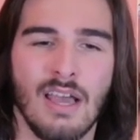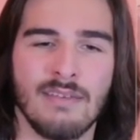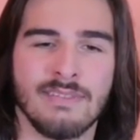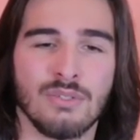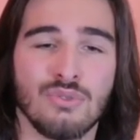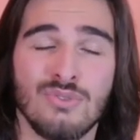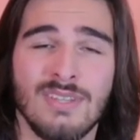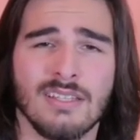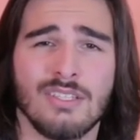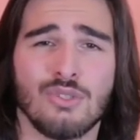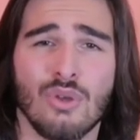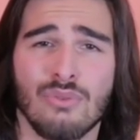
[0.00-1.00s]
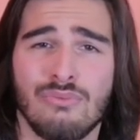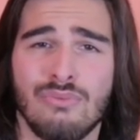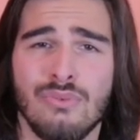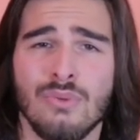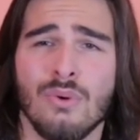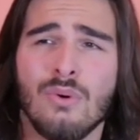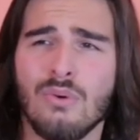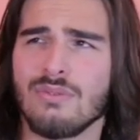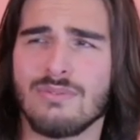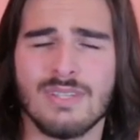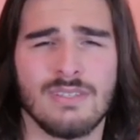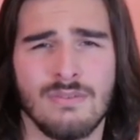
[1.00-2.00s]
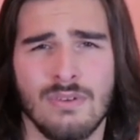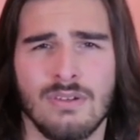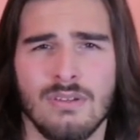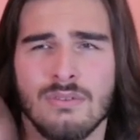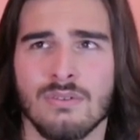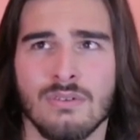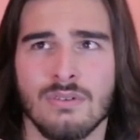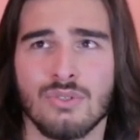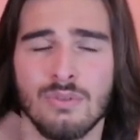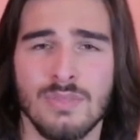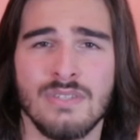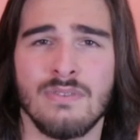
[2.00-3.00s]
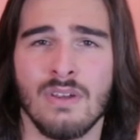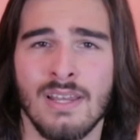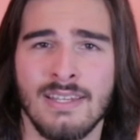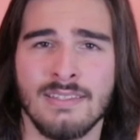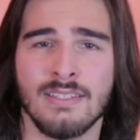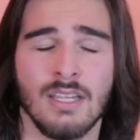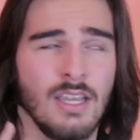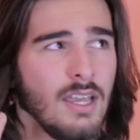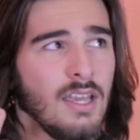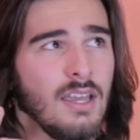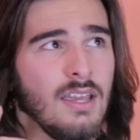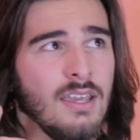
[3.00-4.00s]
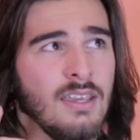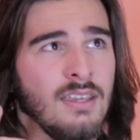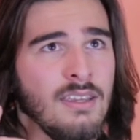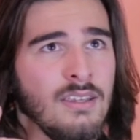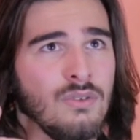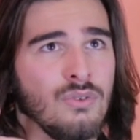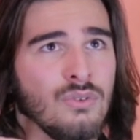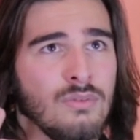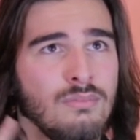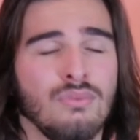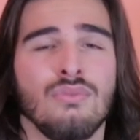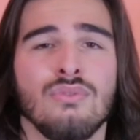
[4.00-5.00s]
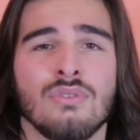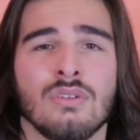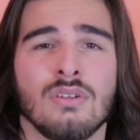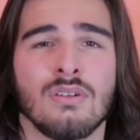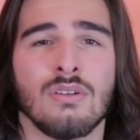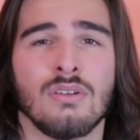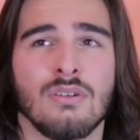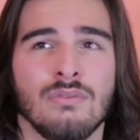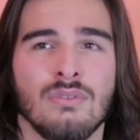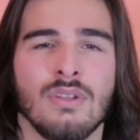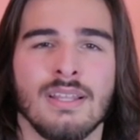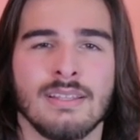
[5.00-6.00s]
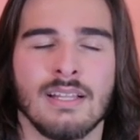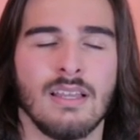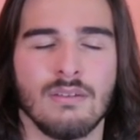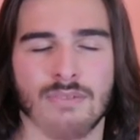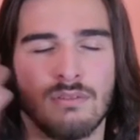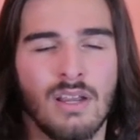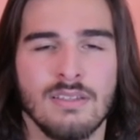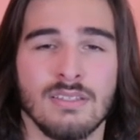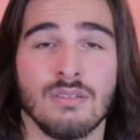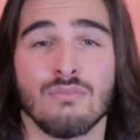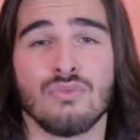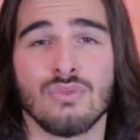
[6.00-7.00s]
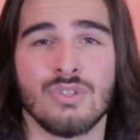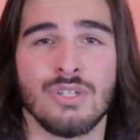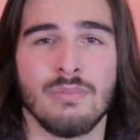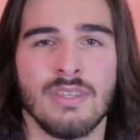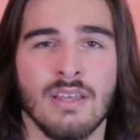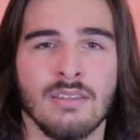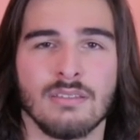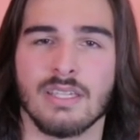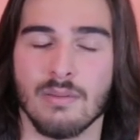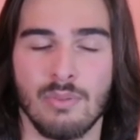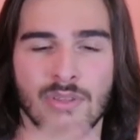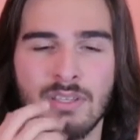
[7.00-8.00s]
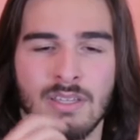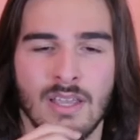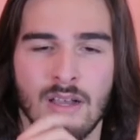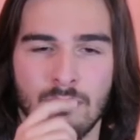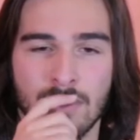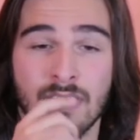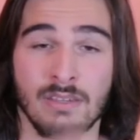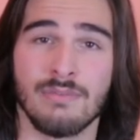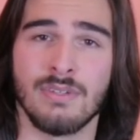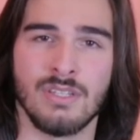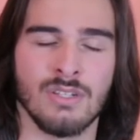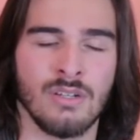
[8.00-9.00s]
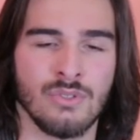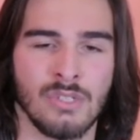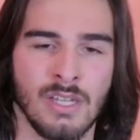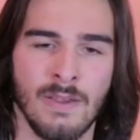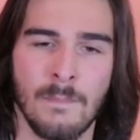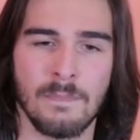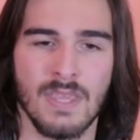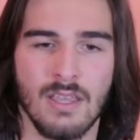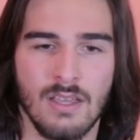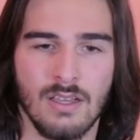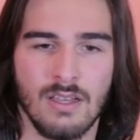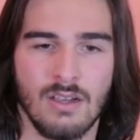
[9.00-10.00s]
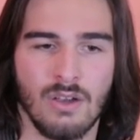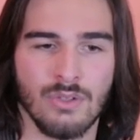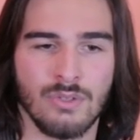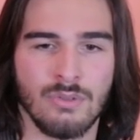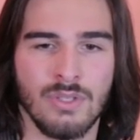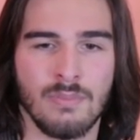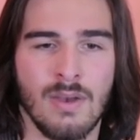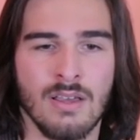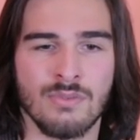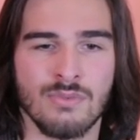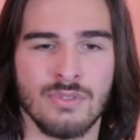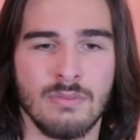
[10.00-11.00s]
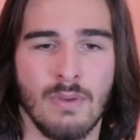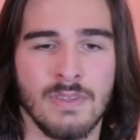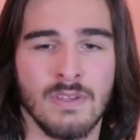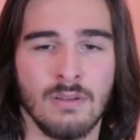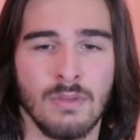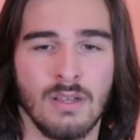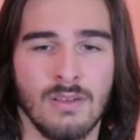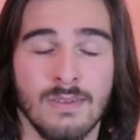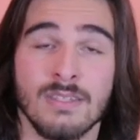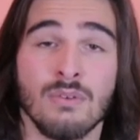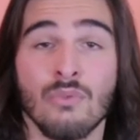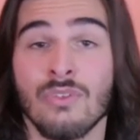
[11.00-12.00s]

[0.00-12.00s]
avec juste un t-shirt fluo, une, veste une chemise violette et une blouse violette claire. Enfin voilà, c'était une blouse de chimie teinte qui apportait à un pote qui avait fait déjà le Joker. Ensuite, bah, je me suis dit, bah tiens, bah, ici